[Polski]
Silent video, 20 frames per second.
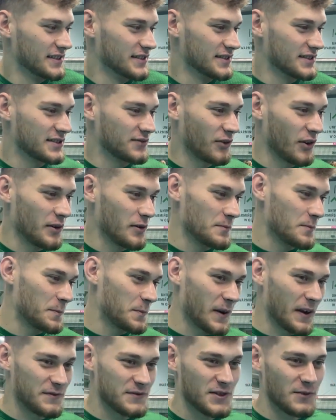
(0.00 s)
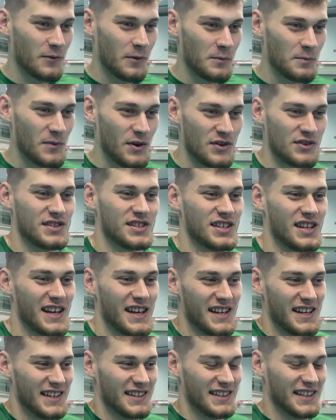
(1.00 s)
swoją prawdziwą moc.
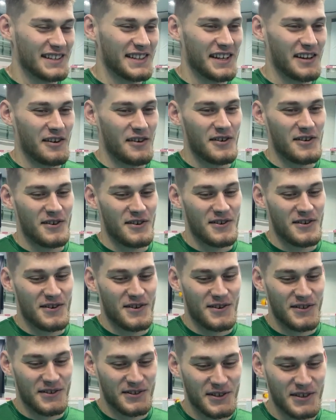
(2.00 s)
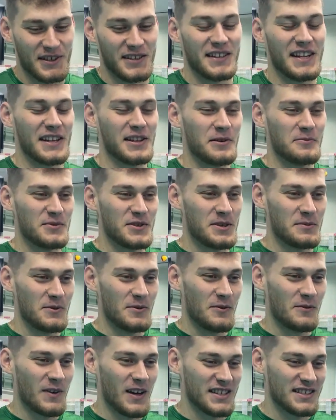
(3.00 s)
Dlatego na to
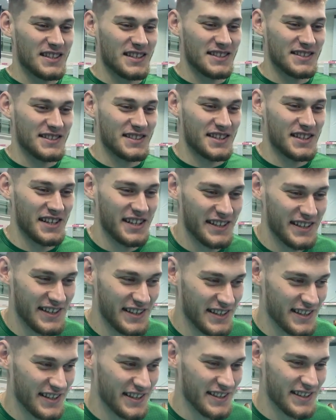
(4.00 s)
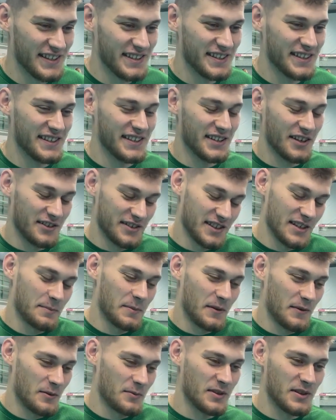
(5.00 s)
musimy uważać i oni na
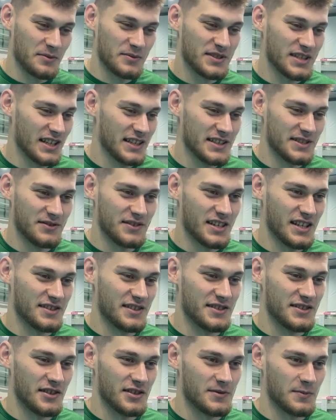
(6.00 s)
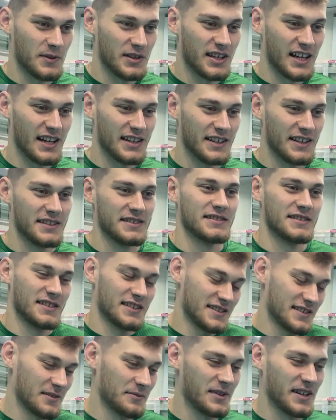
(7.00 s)
pewno będą chcieli zwyciężyć to spotkanie.
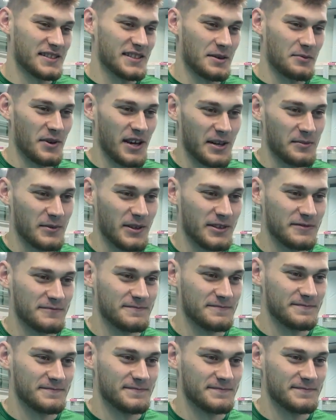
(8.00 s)
Zresztą tak samo jak my.